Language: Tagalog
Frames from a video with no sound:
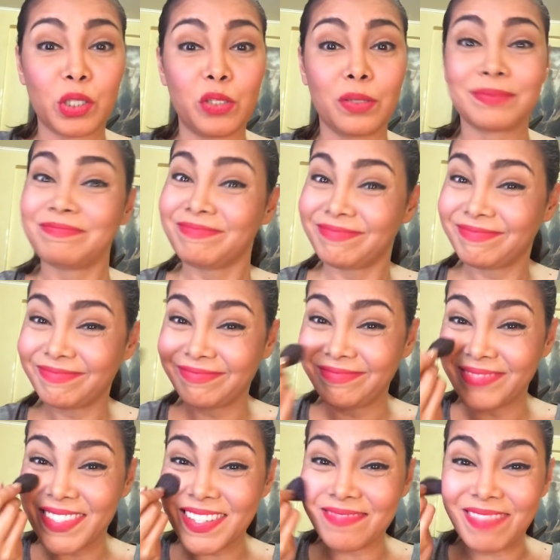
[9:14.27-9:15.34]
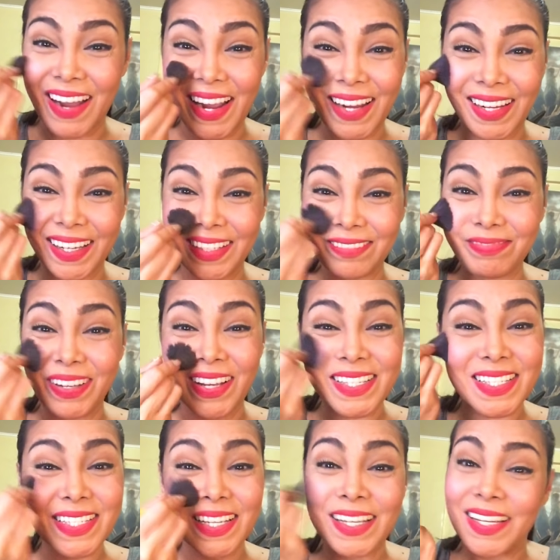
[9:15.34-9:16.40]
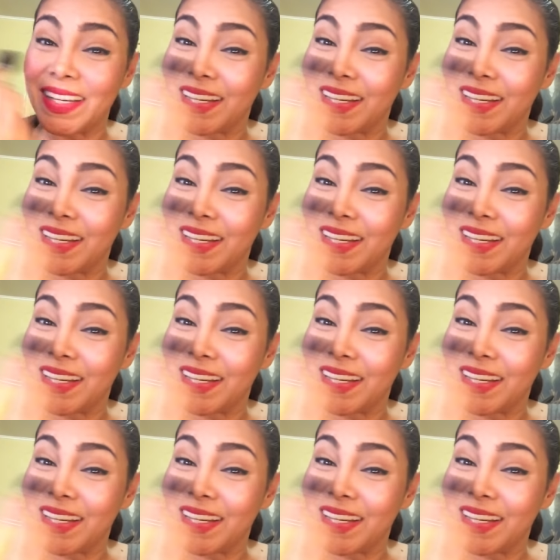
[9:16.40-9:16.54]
yung smile because